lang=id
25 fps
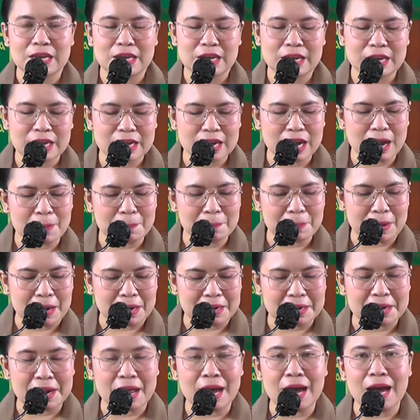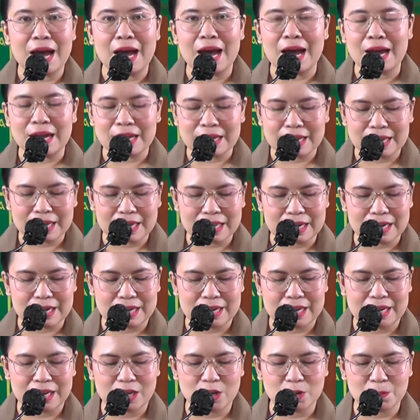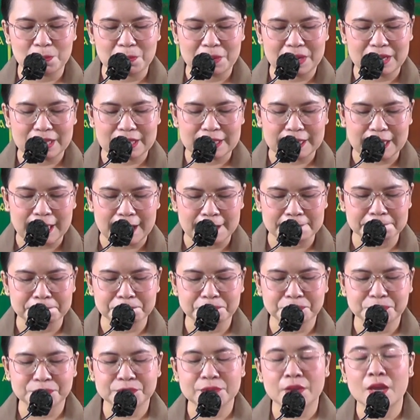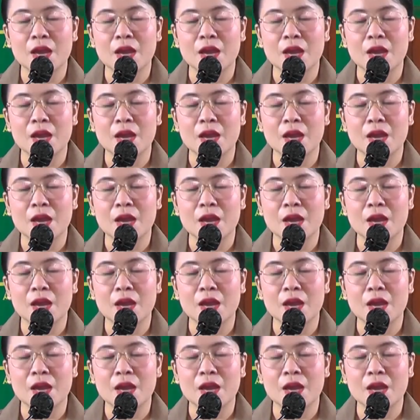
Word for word: hingga pada akhir hidup kita.